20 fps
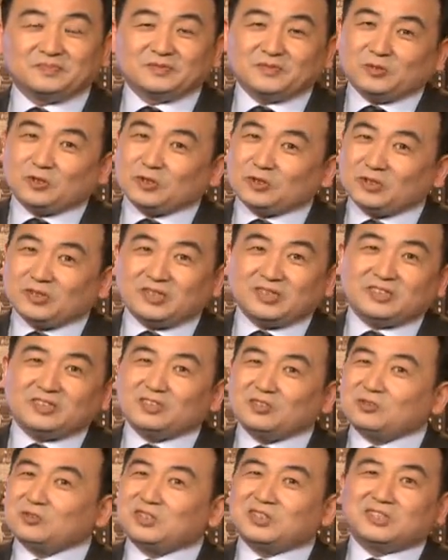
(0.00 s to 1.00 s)
我觉得
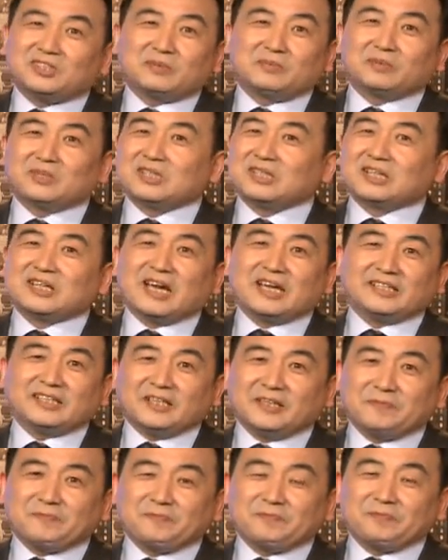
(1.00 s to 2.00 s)
就是这么个概念，
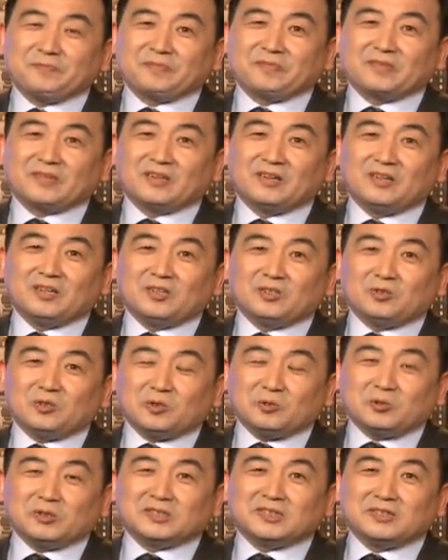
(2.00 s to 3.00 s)
所以
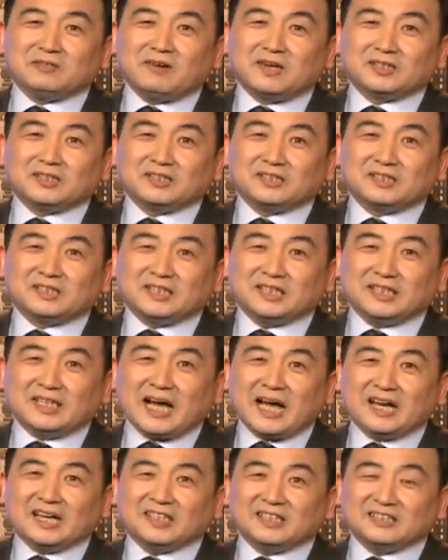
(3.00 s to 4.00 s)
我希望能解
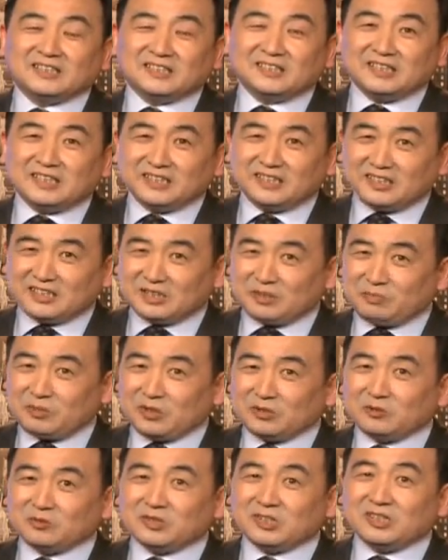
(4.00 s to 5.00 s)
答了那几个
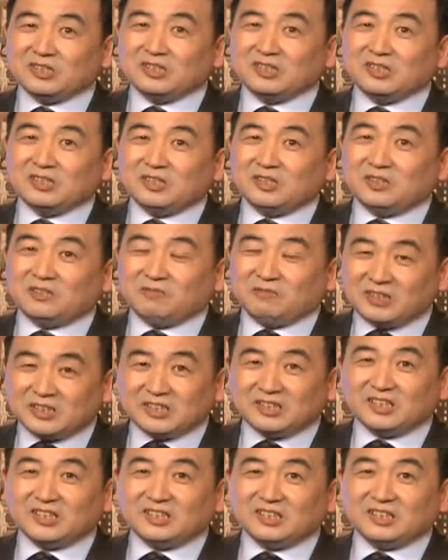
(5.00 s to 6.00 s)
朋友的问
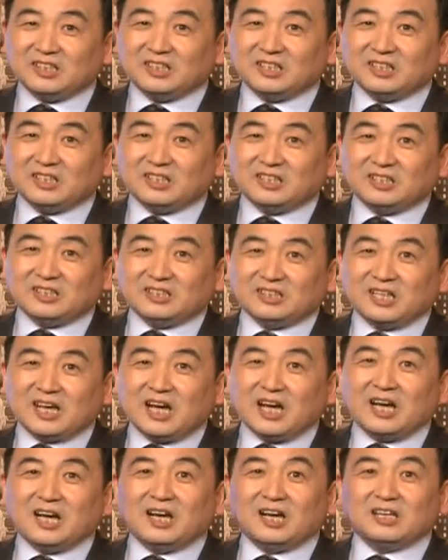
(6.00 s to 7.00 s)
题。
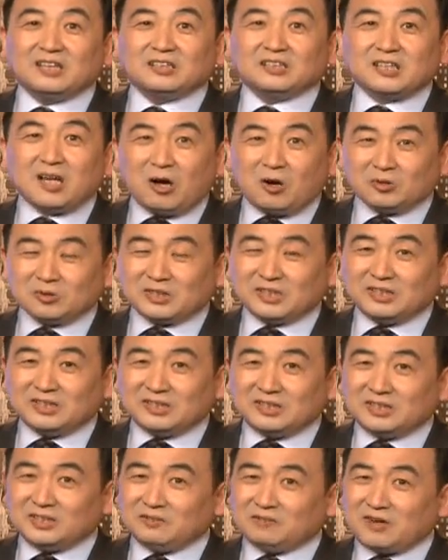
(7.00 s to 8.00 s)
那到底
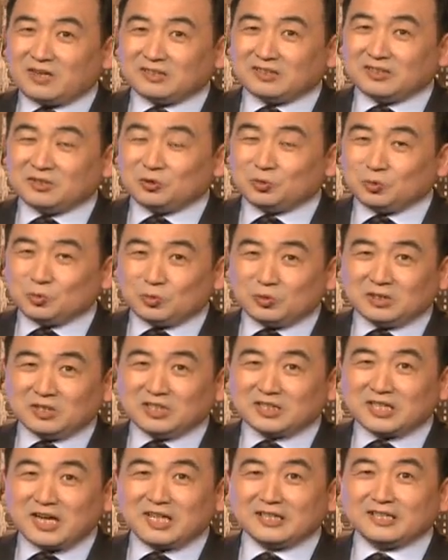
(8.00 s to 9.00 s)
西方人如
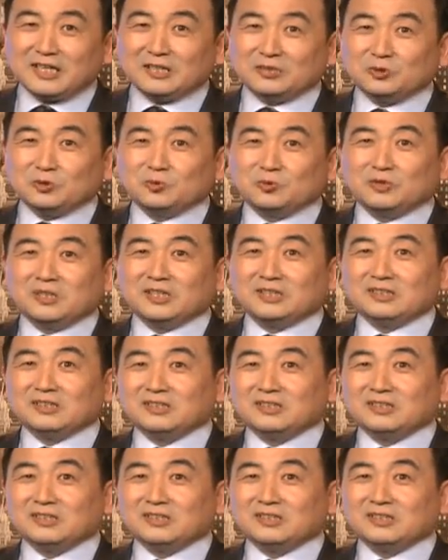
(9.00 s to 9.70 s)
何看待中国